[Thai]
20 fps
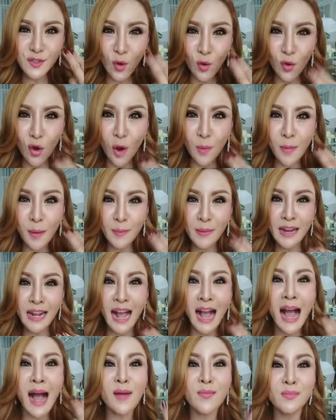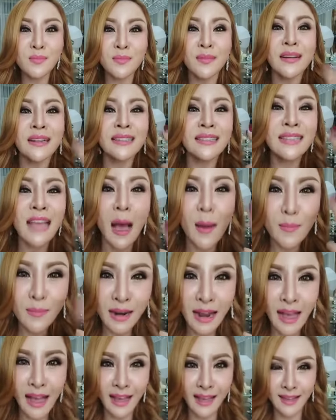ส่งออกมาเป็นคำ
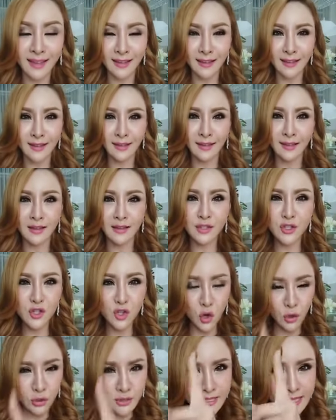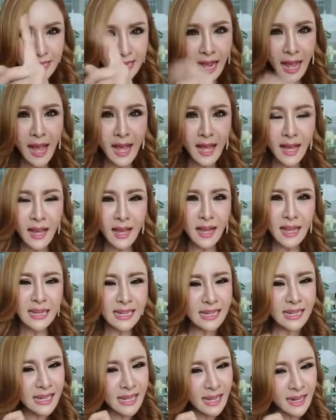ทำนาย จดสิคะ
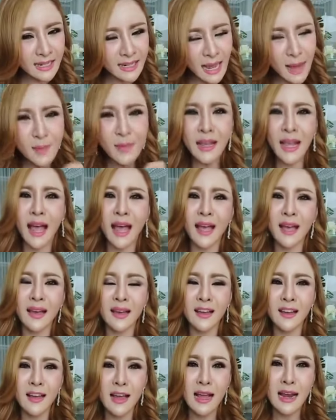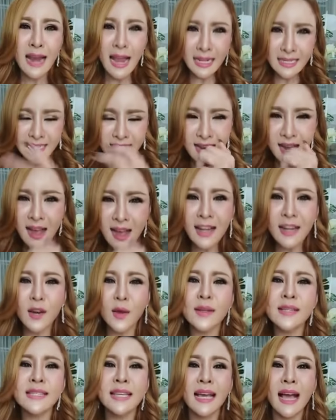เขียนได้ไหมคะเลคเชอร์กันห
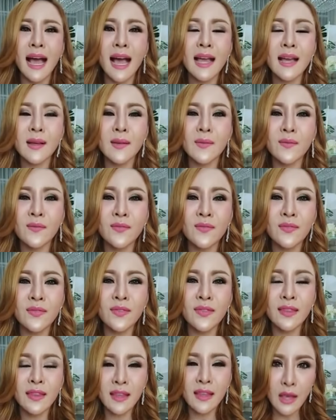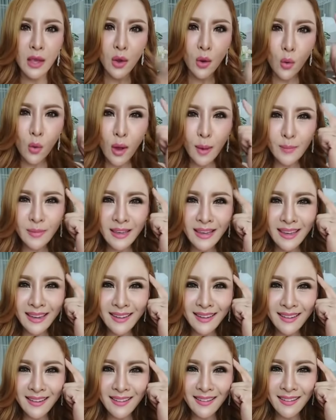น่อยสิคะความคิ
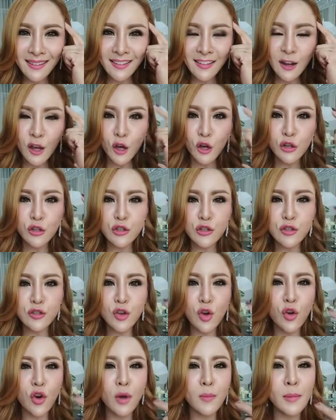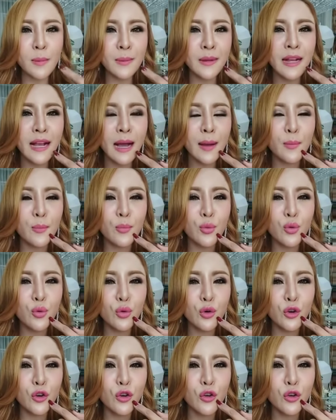ดส่งออกมาเป็นคำพูด